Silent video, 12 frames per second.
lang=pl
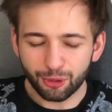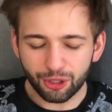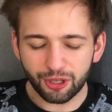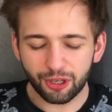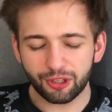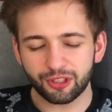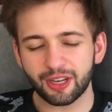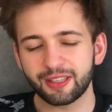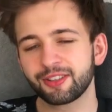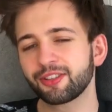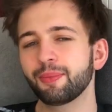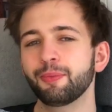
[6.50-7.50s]
Przyszedł
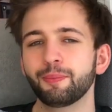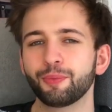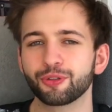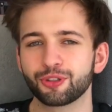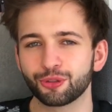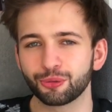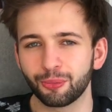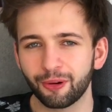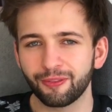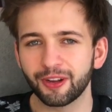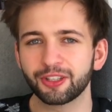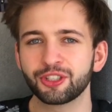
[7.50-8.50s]
czas, żeby
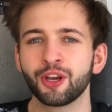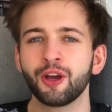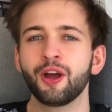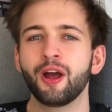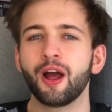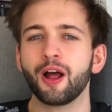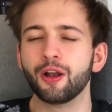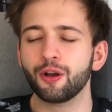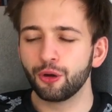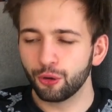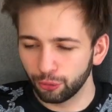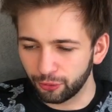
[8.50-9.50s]
podsumować
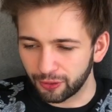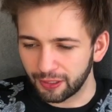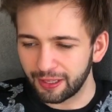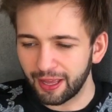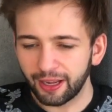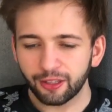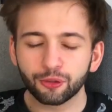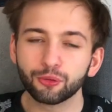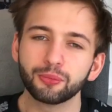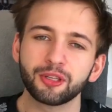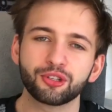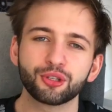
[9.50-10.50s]
luty, jak to
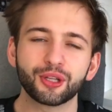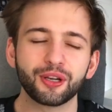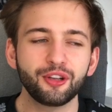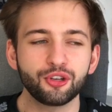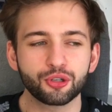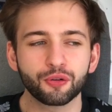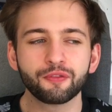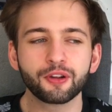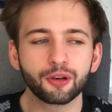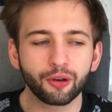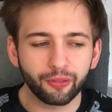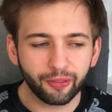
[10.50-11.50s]
u mnie czytelniczo
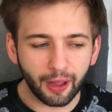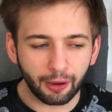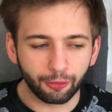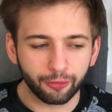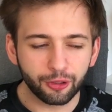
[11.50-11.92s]
wyglądało.